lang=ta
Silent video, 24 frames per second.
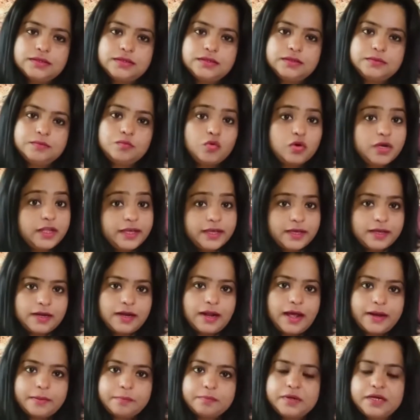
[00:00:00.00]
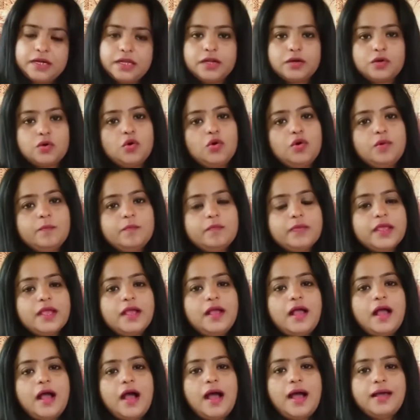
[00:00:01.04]
மூலிகைகள் ஆட் பண்ணியிருக்கோம்
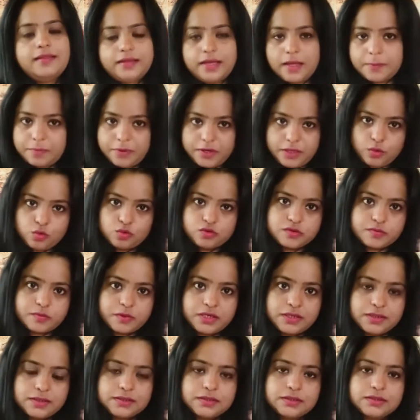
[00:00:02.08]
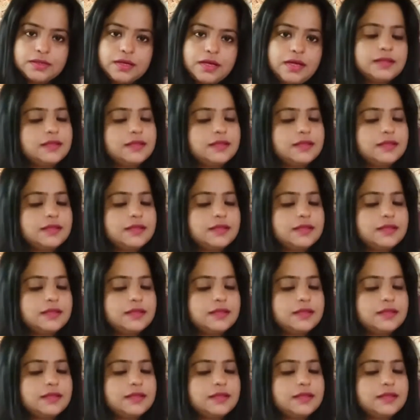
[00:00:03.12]
அதை எப்படி யூஸ் பண்ணுறது